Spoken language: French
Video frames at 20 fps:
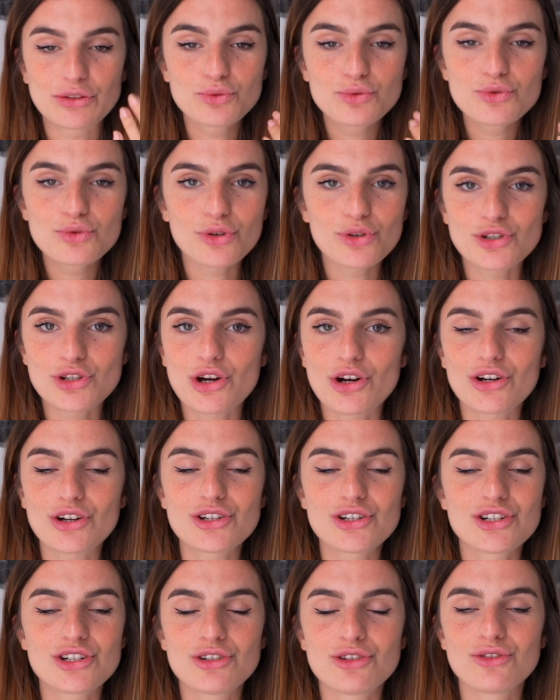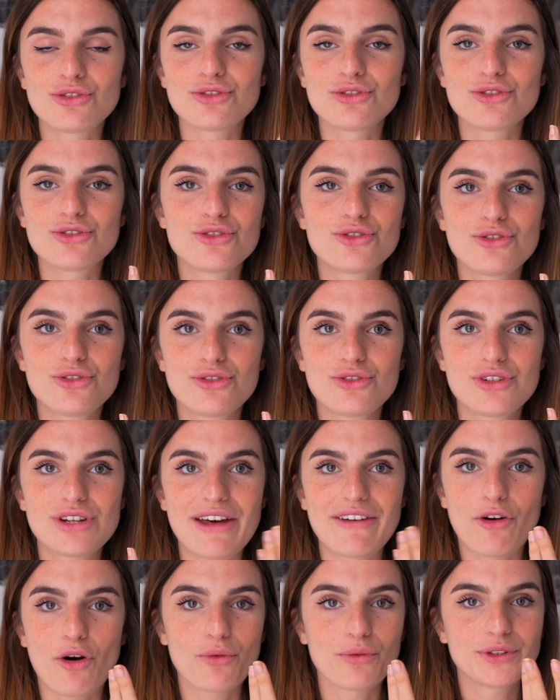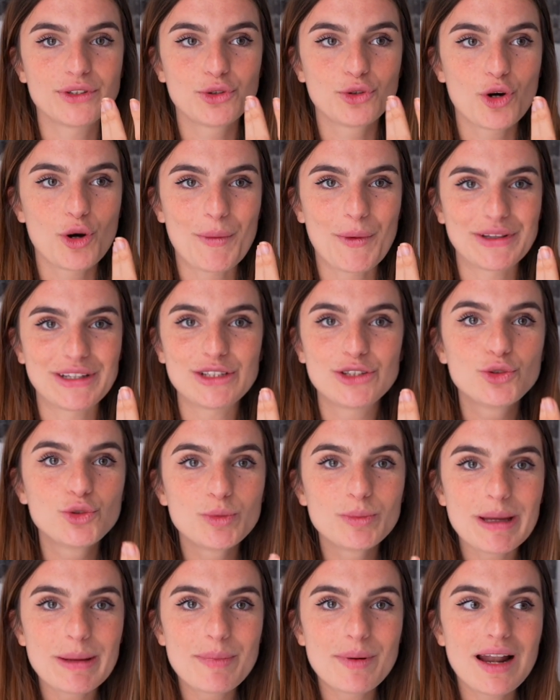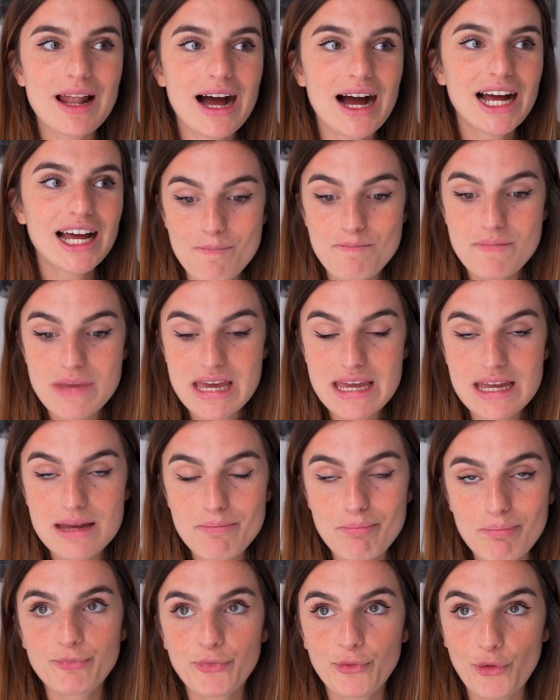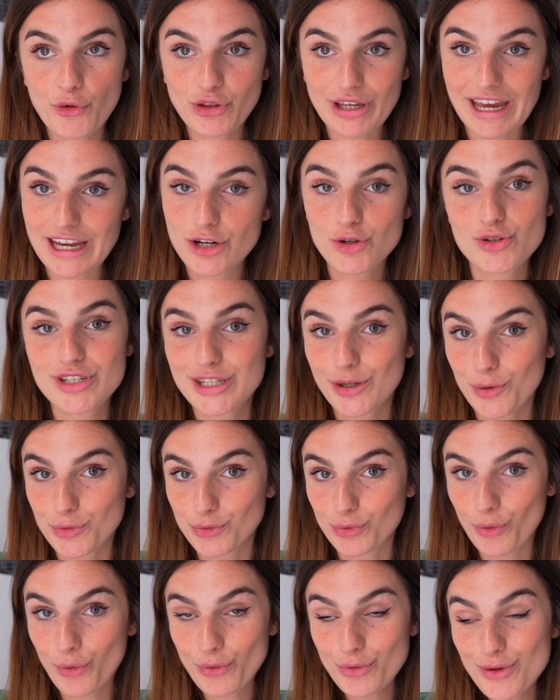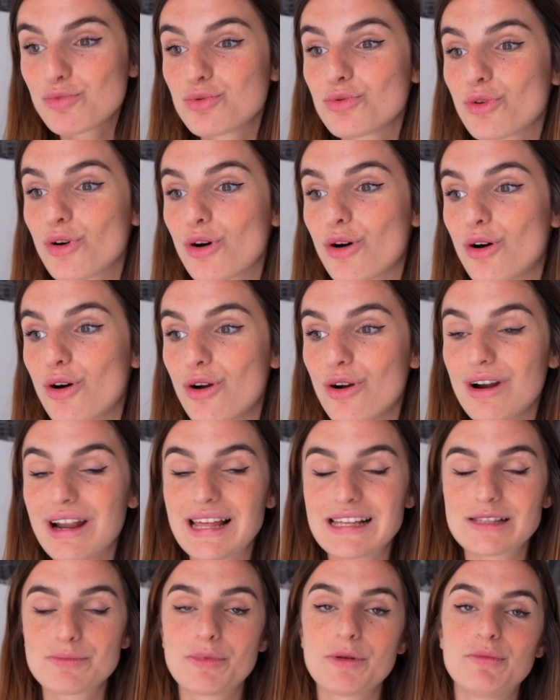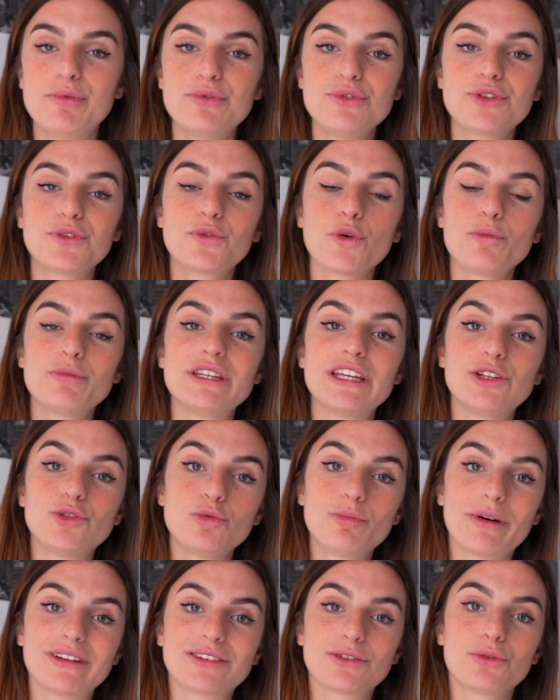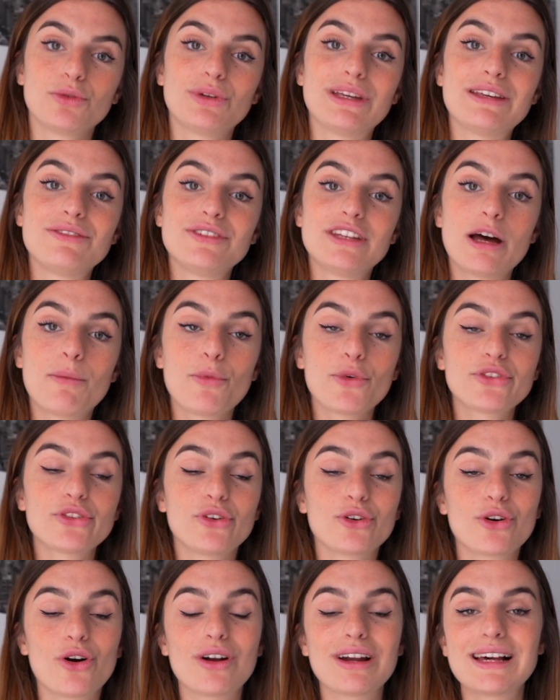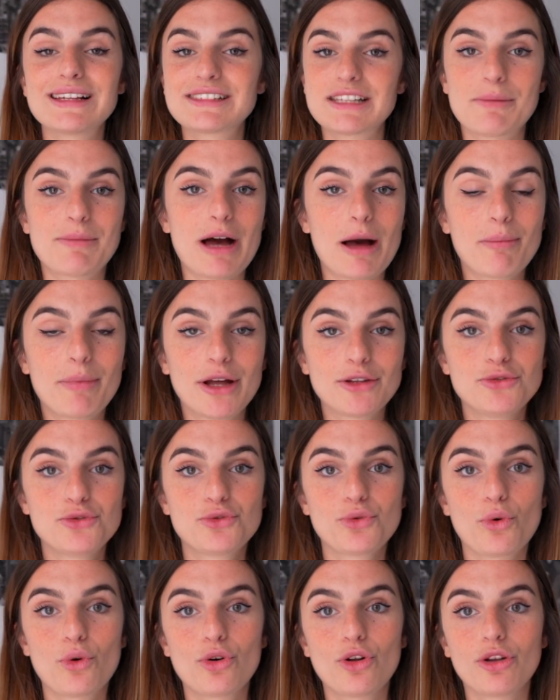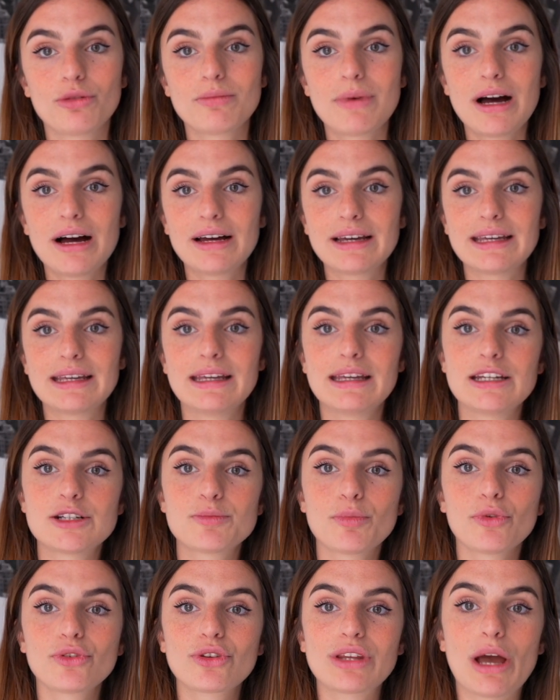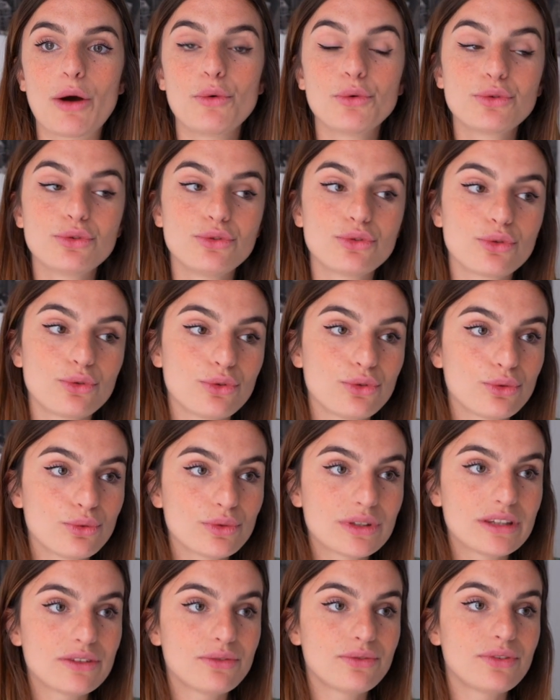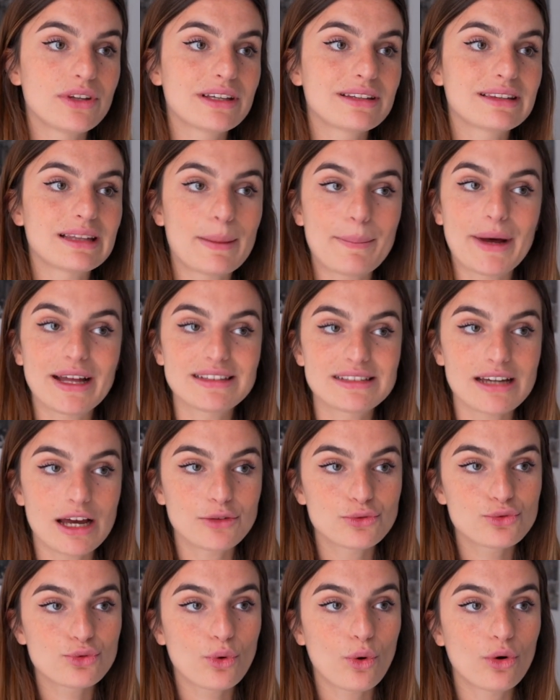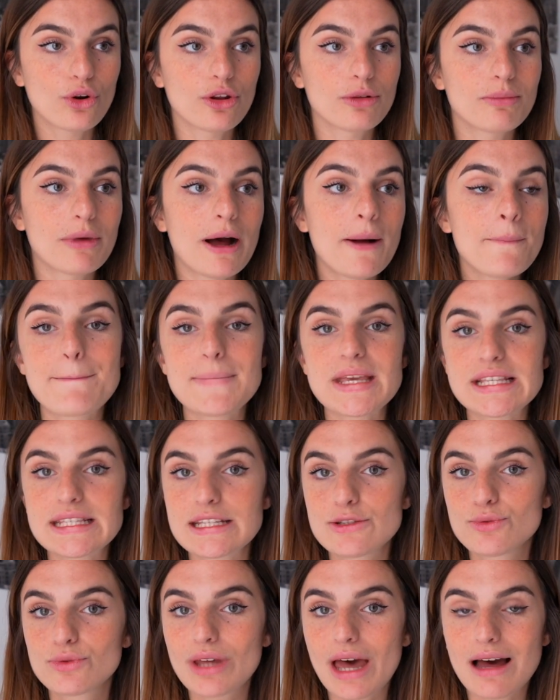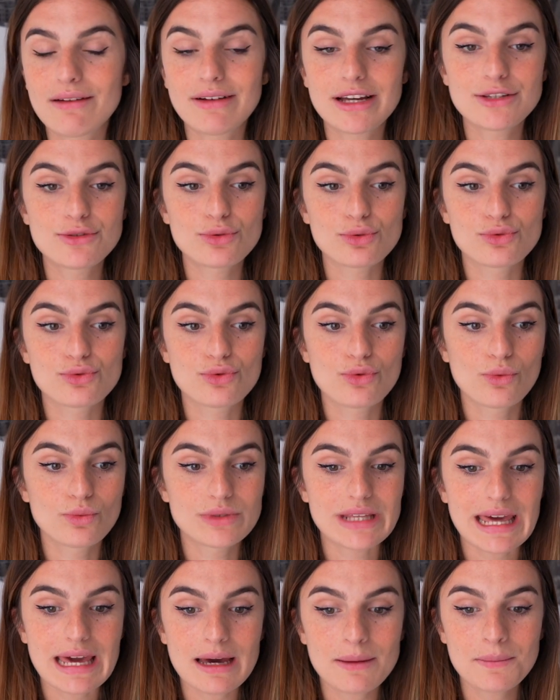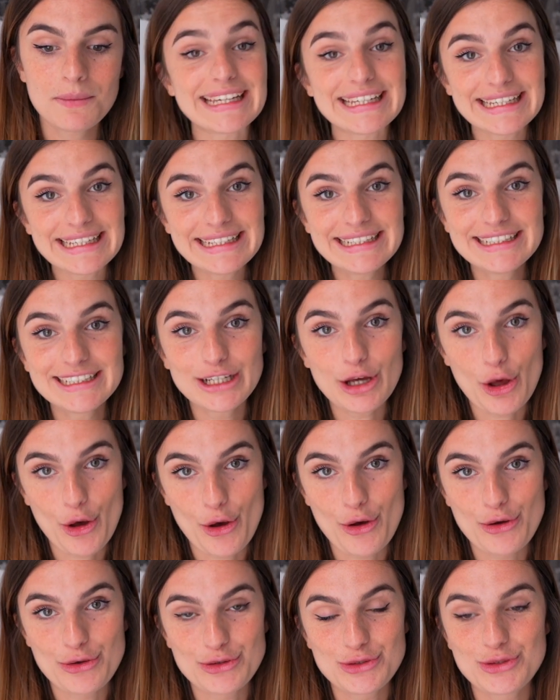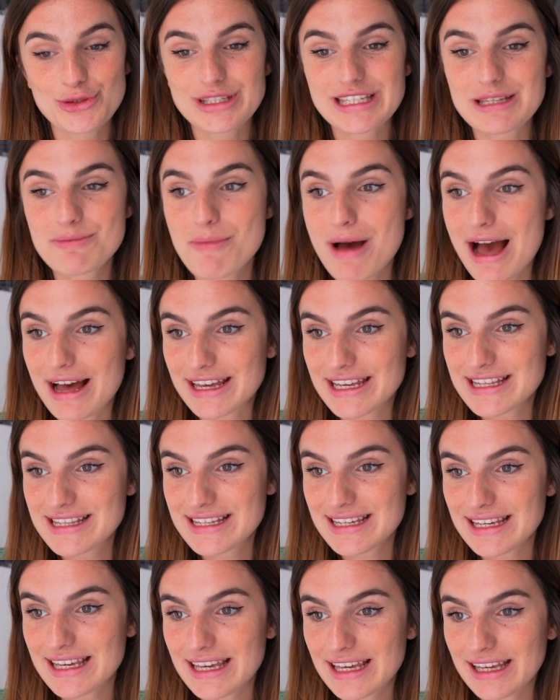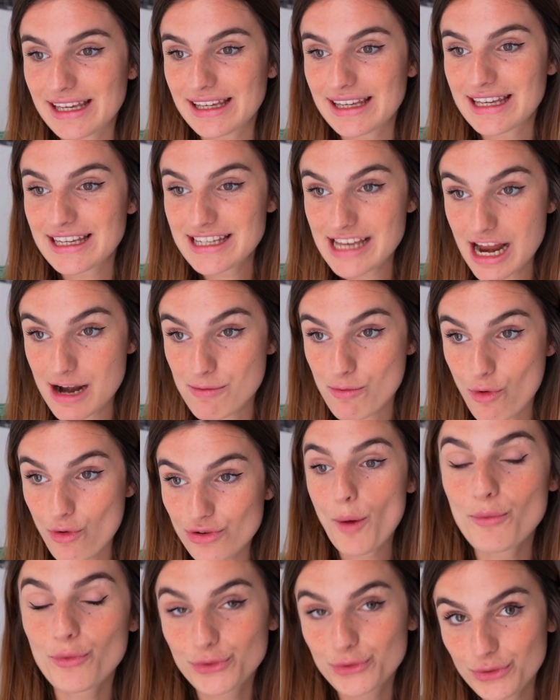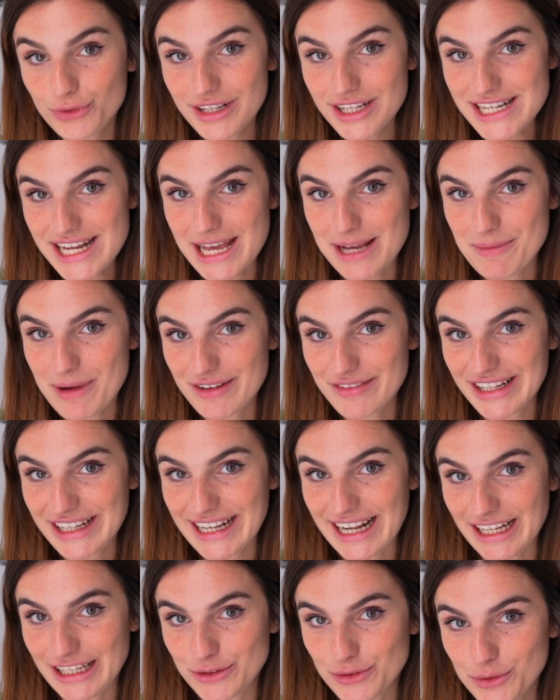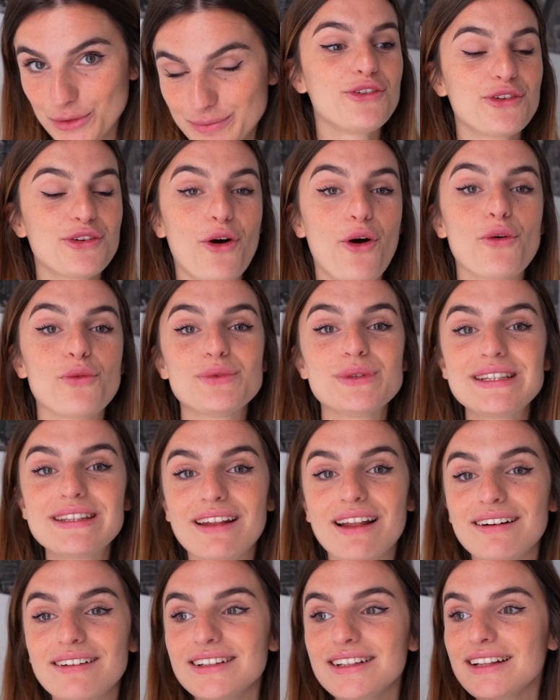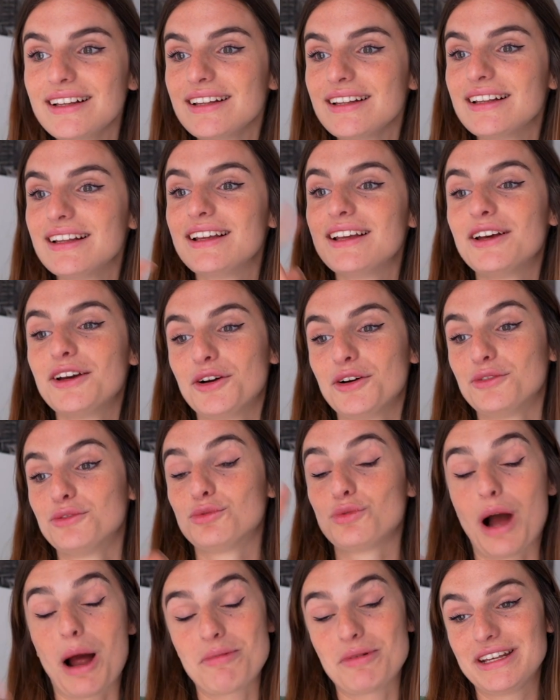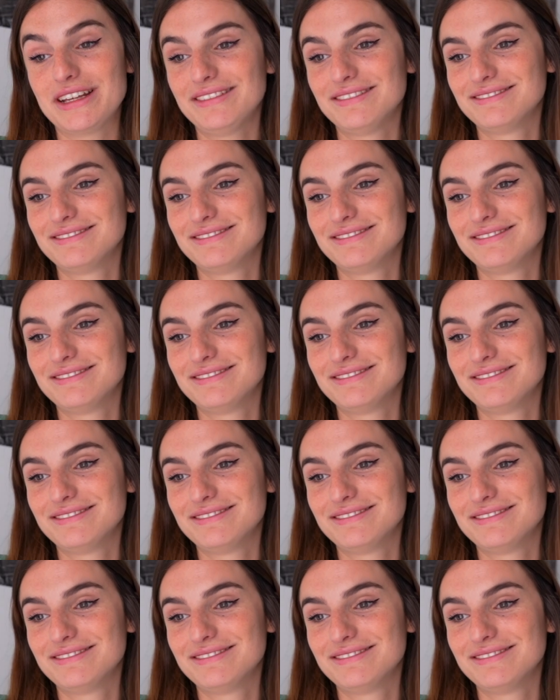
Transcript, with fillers: toujours, genre j'avais envie de commander tous mes plats, mais faudrait que j'y retourne. Pour euh, l'aspect plus phobie et tout, parce que évidemment c'est encore là, ça part pas du jour au lendemain et je pense qu'il n'y a aucune solution qui fait que ça partira du jour au lendemain, mais c'est du travail sur du long terme. Et euh, ce qui m'a aidé également, mon tournage avec McFly et Carito, le grand vite là, vous vous rappelez